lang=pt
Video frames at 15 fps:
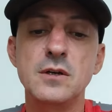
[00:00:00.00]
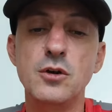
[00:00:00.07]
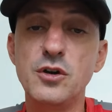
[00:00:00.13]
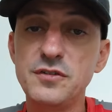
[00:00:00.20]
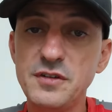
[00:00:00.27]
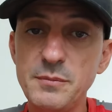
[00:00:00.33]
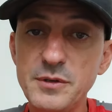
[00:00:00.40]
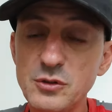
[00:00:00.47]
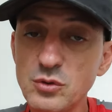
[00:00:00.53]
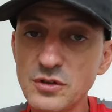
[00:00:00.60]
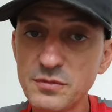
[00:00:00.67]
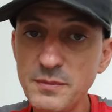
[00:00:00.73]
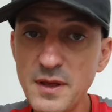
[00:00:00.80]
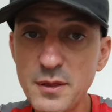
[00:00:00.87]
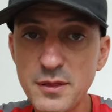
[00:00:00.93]
Eu recebi
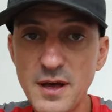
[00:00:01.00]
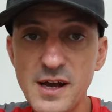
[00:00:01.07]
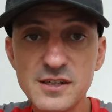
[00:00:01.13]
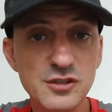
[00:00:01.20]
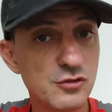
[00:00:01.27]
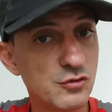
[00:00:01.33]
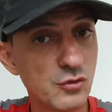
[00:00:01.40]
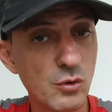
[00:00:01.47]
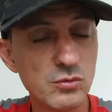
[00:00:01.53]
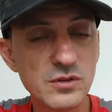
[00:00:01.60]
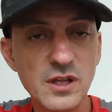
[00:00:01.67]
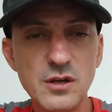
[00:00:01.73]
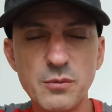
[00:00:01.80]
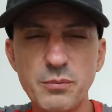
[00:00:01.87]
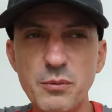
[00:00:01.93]
duas mensagens
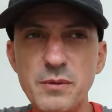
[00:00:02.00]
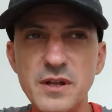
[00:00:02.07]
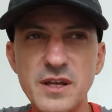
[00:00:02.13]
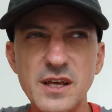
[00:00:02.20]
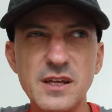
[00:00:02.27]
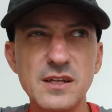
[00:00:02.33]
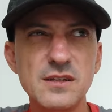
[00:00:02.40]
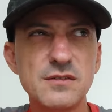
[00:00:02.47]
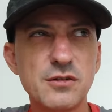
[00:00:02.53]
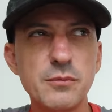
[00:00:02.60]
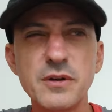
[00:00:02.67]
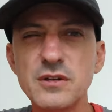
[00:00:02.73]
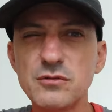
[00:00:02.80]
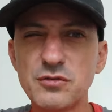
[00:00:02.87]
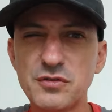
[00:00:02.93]
ontem, eu publiquei, se
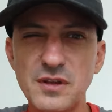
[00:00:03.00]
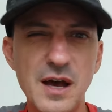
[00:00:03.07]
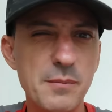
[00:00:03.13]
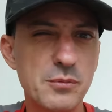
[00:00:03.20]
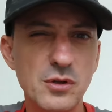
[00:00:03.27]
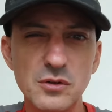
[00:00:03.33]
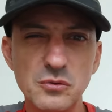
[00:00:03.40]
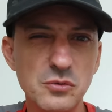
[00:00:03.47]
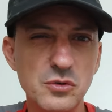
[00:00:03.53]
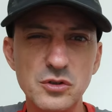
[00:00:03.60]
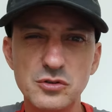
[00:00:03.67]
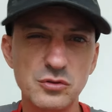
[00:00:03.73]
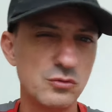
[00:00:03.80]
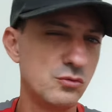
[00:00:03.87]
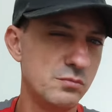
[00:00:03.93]
não me engano, sábado à
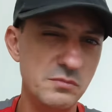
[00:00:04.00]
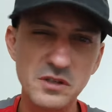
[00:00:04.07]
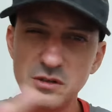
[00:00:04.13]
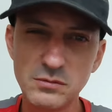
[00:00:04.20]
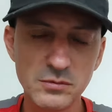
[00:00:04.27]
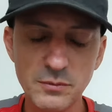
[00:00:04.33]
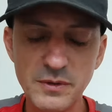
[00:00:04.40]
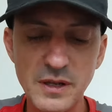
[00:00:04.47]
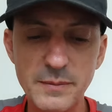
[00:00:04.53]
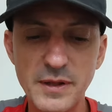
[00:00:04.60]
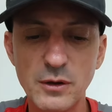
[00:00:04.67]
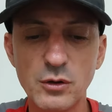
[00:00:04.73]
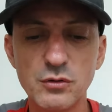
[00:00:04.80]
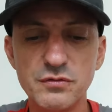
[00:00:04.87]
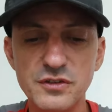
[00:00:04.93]
noite ou domingo, não me lembro
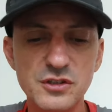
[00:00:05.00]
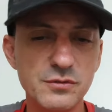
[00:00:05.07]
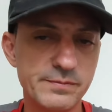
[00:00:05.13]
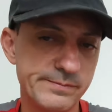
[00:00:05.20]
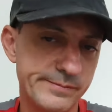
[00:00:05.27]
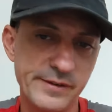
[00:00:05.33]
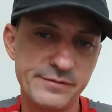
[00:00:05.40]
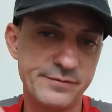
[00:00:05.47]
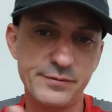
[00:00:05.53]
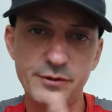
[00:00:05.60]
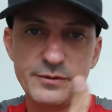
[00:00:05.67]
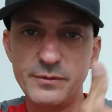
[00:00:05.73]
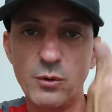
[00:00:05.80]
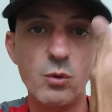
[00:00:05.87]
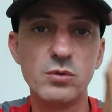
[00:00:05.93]
agora o vídeo, mas
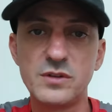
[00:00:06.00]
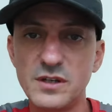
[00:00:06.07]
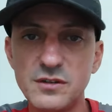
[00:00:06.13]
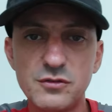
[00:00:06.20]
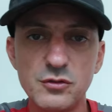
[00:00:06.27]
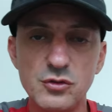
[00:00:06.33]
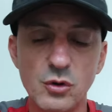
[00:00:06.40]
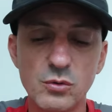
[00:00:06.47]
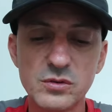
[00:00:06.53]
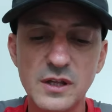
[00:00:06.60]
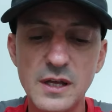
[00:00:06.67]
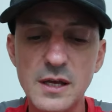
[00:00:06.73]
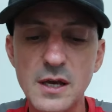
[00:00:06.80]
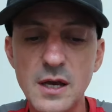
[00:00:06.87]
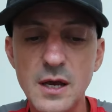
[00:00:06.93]
foi ontem, antes de
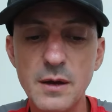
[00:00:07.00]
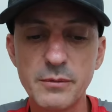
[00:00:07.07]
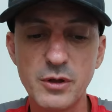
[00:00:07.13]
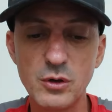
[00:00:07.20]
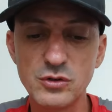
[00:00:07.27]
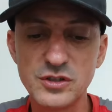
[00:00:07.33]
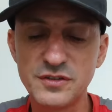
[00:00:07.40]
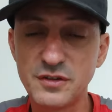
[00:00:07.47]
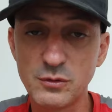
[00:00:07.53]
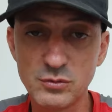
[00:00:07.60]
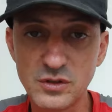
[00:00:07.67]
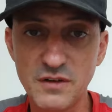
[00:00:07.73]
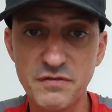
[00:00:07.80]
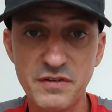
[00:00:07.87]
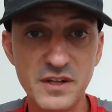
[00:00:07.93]
ontem, que hoje é
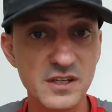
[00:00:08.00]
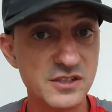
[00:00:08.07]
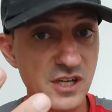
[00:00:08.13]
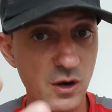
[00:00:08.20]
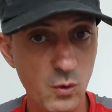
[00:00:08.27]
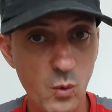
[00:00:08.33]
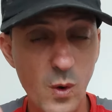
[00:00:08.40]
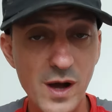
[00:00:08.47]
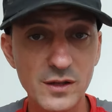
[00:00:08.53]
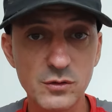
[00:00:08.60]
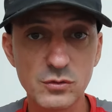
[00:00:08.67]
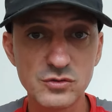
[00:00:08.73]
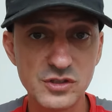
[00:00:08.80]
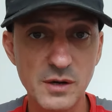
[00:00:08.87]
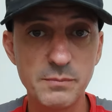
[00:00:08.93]
segunda-feira, dia
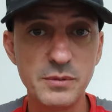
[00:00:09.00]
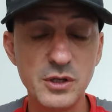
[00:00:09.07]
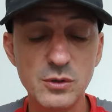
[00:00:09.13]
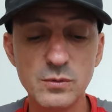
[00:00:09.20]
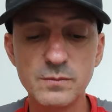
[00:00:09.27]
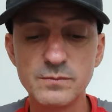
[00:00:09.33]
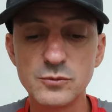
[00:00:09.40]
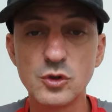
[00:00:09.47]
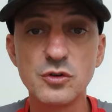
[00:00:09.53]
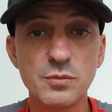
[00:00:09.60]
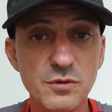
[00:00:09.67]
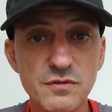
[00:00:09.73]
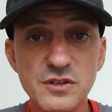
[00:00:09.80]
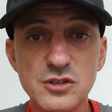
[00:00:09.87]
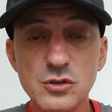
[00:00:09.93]
4 de abril de
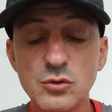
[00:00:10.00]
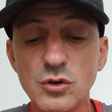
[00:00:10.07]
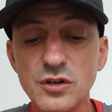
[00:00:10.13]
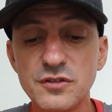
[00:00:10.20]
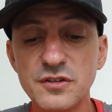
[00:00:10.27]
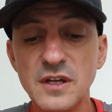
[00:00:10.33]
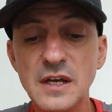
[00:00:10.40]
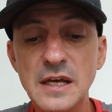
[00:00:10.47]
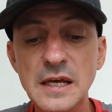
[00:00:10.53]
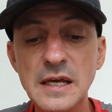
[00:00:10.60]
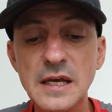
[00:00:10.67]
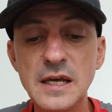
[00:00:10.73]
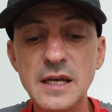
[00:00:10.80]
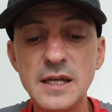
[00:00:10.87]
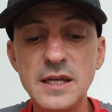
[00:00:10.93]
2022,
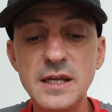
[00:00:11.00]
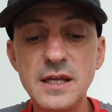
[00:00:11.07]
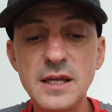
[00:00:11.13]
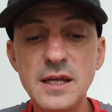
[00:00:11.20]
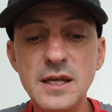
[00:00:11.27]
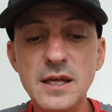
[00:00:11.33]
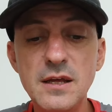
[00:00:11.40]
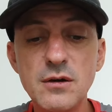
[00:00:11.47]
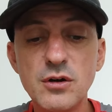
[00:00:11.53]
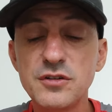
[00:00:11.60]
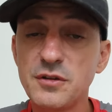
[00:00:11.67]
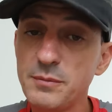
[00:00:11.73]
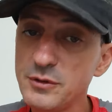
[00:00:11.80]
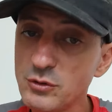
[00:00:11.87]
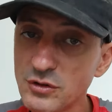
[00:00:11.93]
e eu
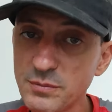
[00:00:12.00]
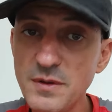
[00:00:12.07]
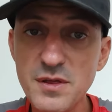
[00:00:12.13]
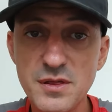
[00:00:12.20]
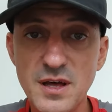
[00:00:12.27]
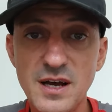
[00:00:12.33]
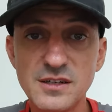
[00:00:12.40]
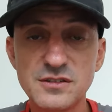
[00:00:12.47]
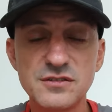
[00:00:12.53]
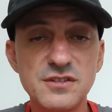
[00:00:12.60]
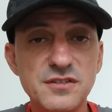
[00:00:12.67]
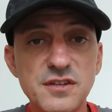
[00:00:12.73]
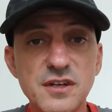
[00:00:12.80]
recebi duas mensagens de